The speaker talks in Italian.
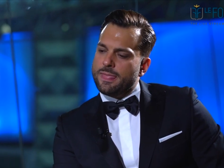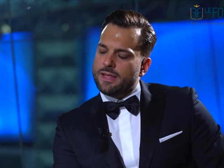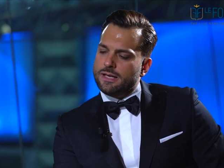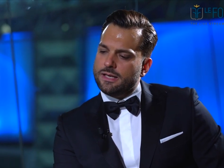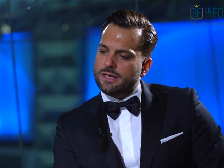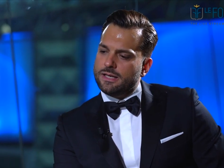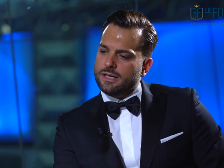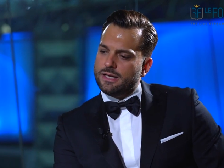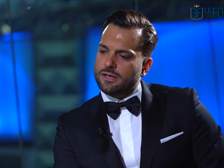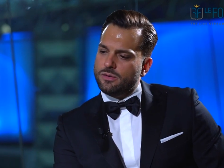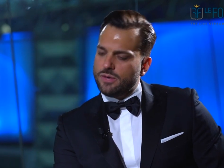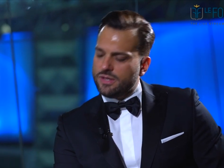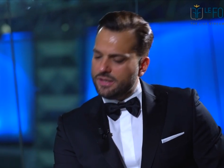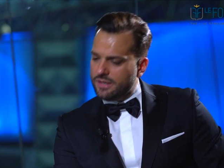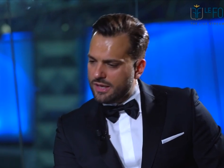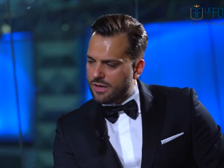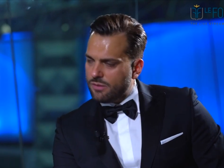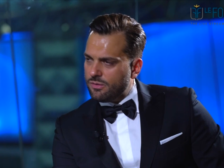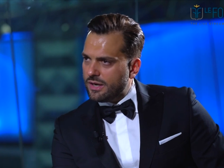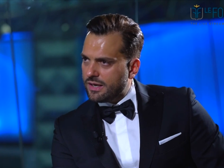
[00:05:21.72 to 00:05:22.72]
eh,
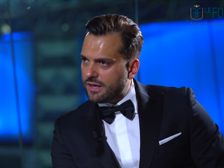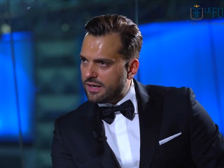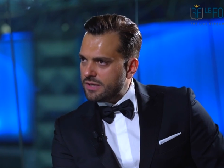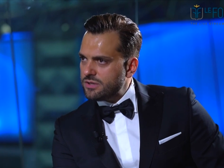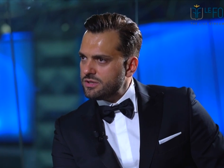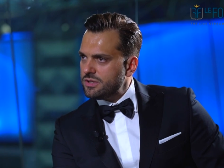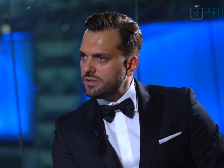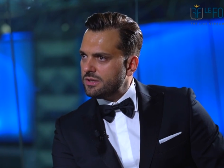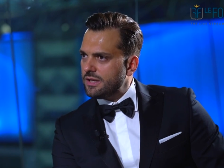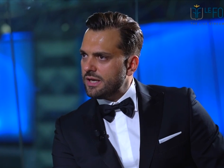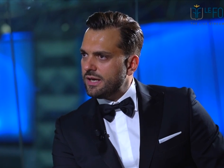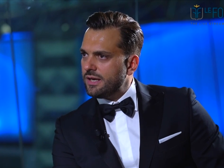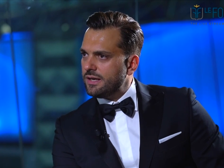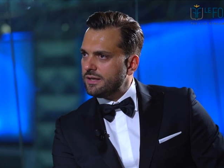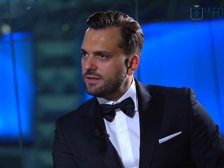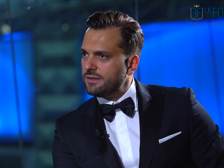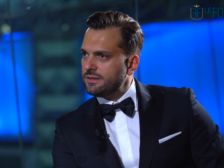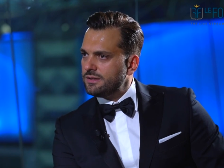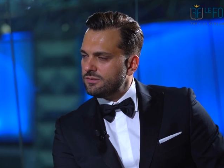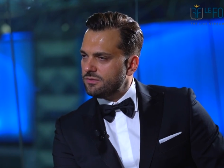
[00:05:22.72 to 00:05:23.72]
quindi è una
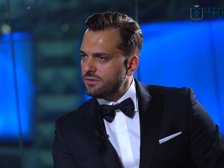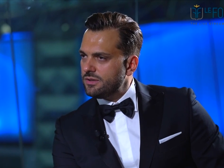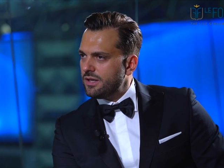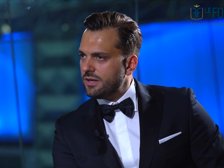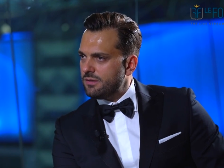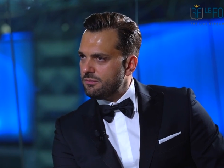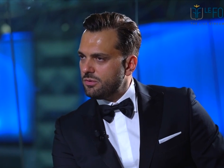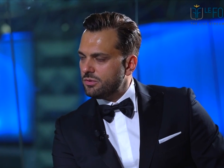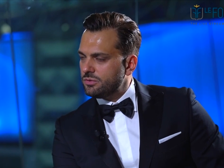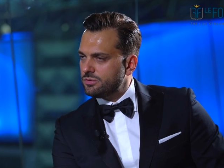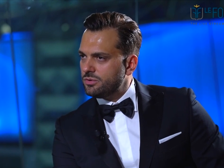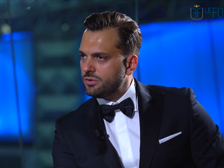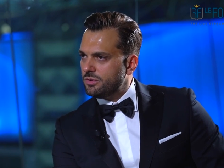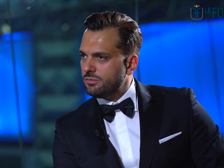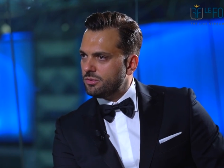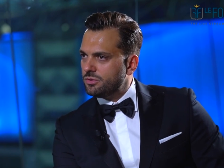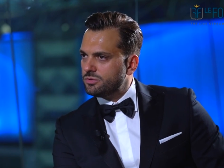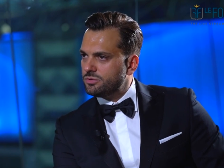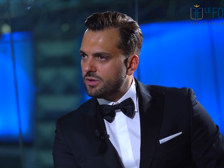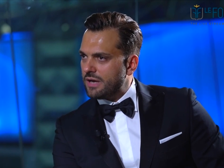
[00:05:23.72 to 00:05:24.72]
crescita devo dire molto,
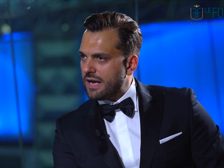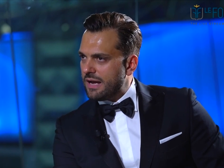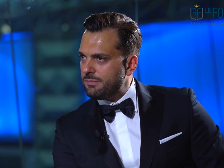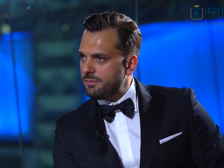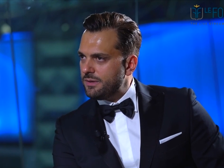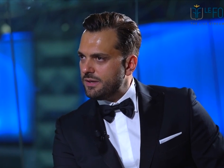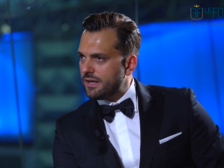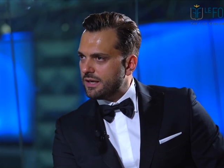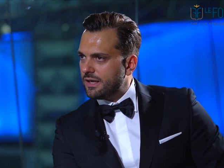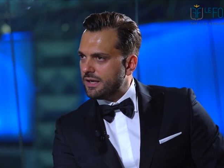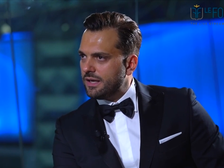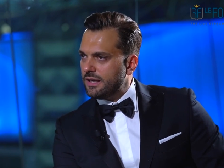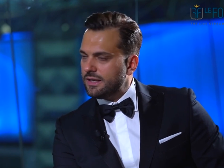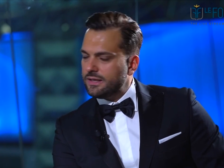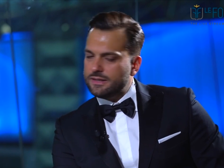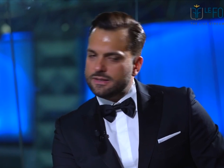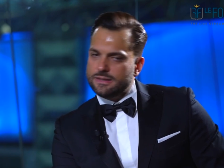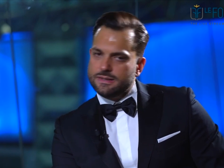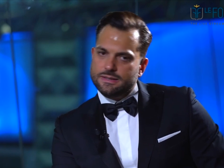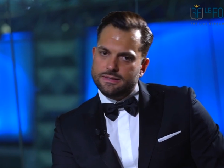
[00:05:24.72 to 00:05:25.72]
molto rapida che eh,